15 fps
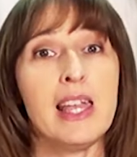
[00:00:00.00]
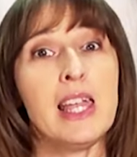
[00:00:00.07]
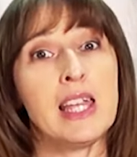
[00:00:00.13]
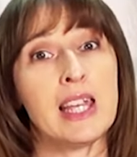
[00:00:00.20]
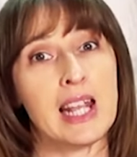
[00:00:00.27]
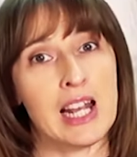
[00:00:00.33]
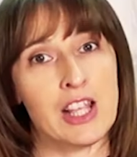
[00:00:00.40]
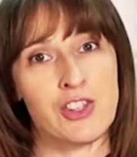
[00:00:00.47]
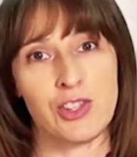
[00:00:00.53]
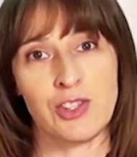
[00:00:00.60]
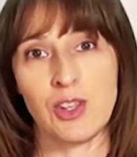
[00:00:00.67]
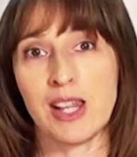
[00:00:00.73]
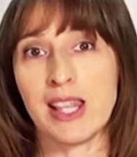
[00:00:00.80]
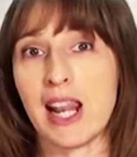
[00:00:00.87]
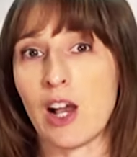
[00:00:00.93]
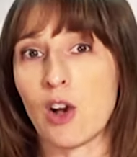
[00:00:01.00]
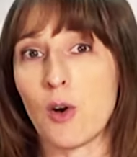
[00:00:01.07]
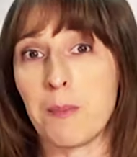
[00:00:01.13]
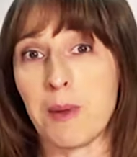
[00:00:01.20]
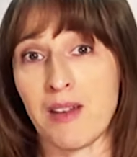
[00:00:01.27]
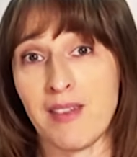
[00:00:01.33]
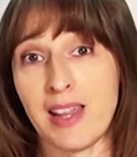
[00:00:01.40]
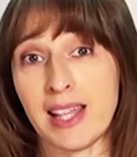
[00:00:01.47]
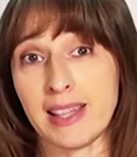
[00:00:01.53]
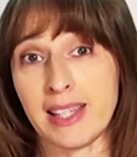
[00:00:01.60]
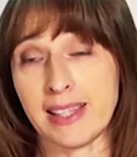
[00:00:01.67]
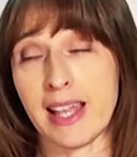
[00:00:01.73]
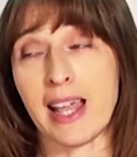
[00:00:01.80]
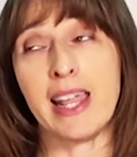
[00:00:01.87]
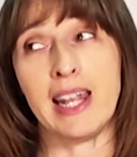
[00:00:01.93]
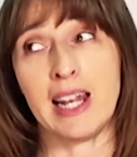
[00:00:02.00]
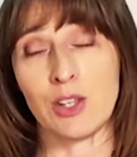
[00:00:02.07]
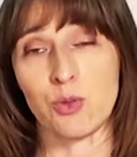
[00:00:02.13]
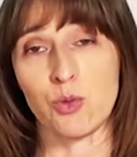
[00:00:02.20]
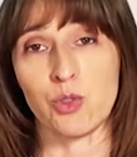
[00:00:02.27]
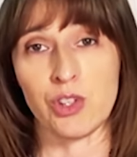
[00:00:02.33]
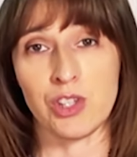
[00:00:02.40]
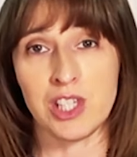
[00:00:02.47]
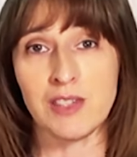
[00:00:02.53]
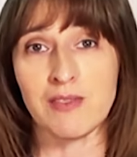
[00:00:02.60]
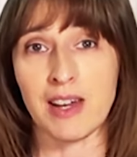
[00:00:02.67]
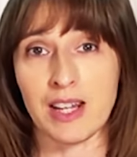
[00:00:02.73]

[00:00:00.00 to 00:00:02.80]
e che la gestione della compravendita e la successiva